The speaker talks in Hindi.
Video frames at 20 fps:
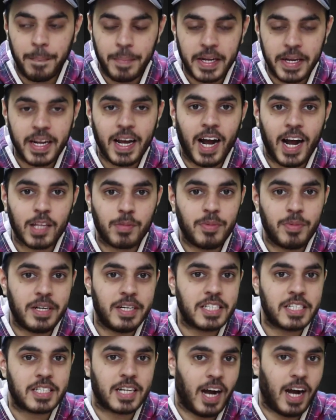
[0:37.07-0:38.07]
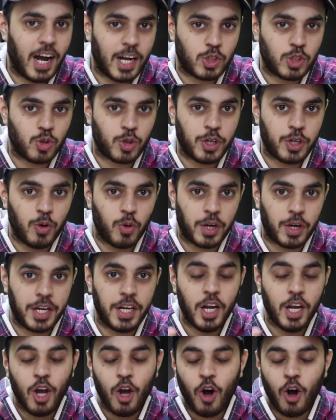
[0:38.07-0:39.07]
मेरे हाथ में डिस्क आ चुकी
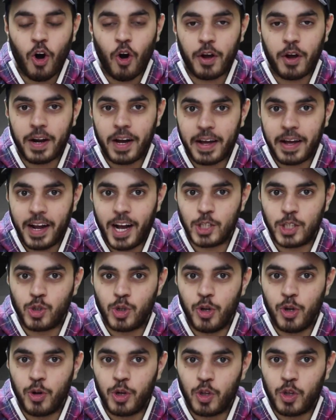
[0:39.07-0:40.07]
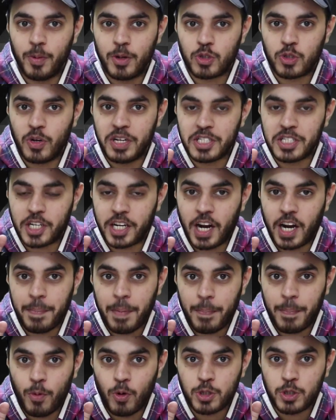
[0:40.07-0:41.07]
होगी और अगर आ चुकी होगी तो मैं उसको इंस्टाग्राम
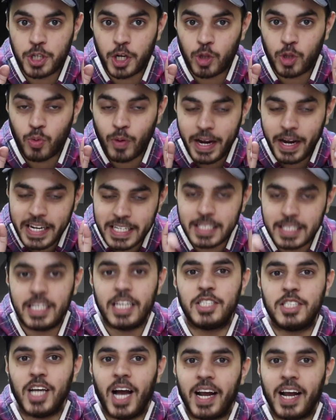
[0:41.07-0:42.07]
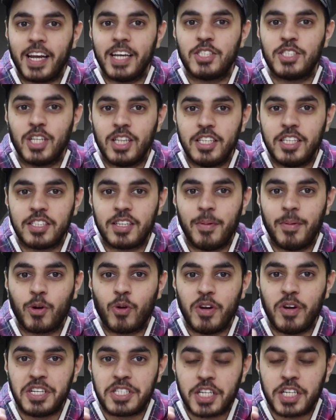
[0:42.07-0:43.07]
पर पोस्ट कर दूंगा इसलिए जाके जल्दी से मेरे
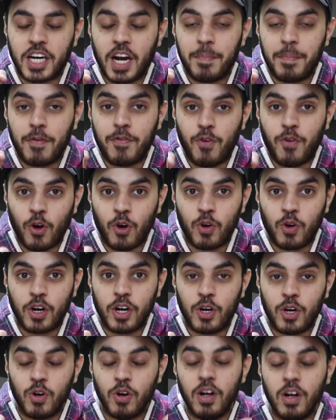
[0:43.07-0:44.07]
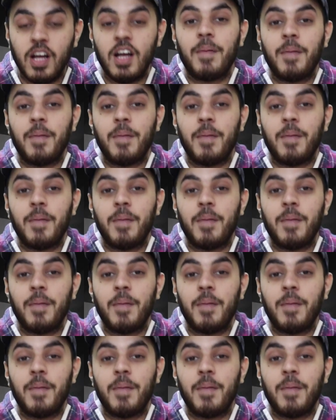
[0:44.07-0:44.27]
को इंस्टाग्राम पर फॉलो कर लो